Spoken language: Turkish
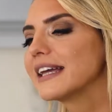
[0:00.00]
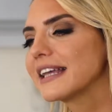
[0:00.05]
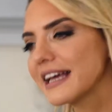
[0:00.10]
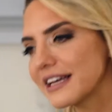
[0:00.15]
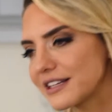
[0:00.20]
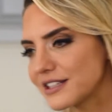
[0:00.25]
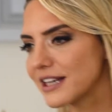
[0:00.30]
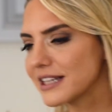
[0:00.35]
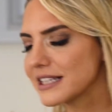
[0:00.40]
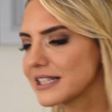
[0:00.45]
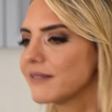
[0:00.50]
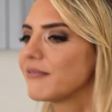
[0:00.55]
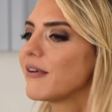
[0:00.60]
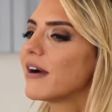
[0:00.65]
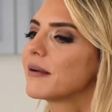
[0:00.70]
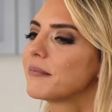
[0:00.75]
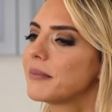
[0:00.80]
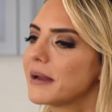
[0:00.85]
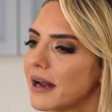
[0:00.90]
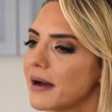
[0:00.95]
Geçen
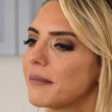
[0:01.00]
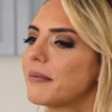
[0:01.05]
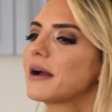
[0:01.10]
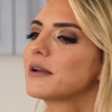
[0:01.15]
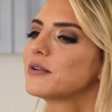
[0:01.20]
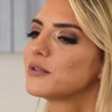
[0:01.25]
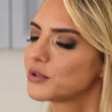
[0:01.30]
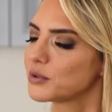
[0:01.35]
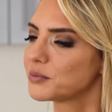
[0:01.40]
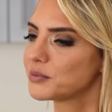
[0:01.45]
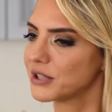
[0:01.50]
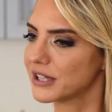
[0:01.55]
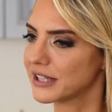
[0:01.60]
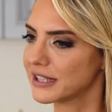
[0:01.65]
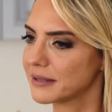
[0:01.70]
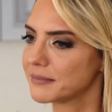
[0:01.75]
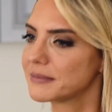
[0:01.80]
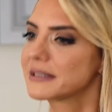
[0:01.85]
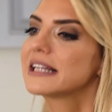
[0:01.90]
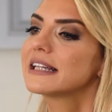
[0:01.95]
sefer beraber YouTube
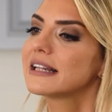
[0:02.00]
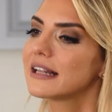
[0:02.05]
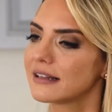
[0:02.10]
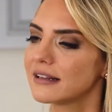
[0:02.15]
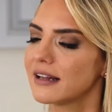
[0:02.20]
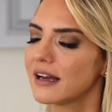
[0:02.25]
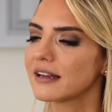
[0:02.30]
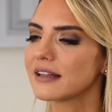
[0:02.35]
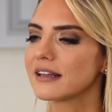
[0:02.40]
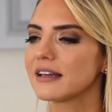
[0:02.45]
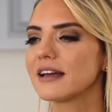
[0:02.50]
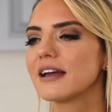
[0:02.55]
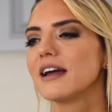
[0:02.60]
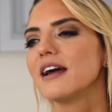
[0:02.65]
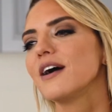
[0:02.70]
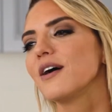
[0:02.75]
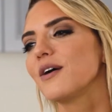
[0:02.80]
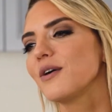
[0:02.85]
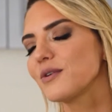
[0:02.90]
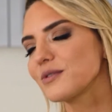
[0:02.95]
çektiğimizde dediler ki
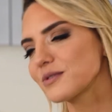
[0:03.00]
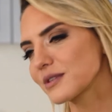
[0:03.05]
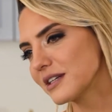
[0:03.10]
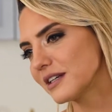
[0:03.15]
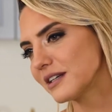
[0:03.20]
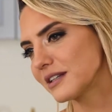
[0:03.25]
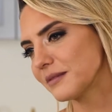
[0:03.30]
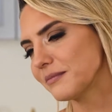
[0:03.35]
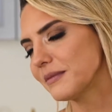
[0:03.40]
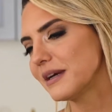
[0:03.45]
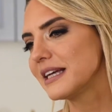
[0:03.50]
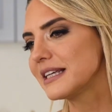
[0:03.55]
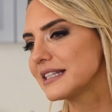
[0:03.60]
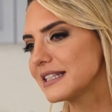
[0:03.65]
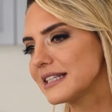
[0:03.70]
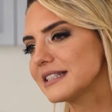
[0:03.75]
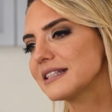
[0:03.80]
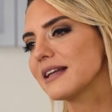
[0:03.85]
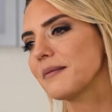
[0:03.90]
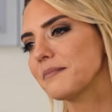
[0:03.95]
Özge Hanım
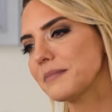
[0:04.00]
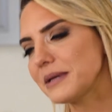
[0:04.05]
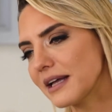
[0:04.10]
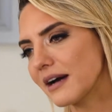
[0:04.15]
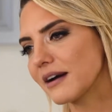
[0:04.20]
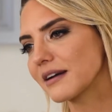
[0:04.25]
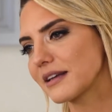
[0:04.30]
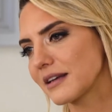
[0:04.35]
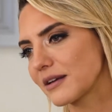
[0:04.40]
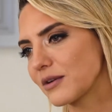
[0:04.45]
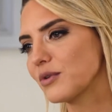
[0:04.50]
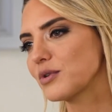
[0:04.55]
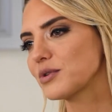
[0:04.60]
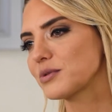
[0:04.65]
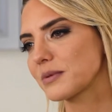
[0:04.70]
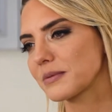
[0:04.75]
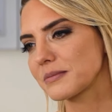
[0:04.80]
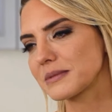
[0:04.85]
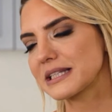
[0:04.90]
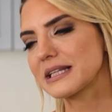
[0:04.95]
sizden bir dahaki
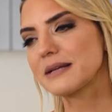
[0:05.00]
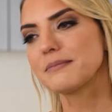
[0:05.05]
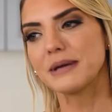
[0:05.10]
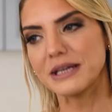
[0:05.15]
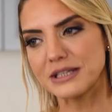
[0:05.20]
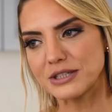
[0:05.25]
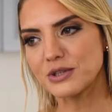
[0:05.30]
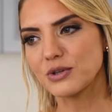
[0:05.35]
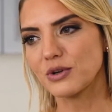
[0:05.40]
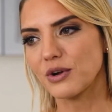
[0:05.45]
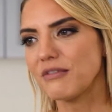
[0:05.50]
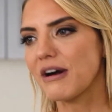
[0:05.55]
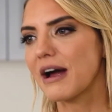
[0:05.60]
görüşmemizde 5 kilo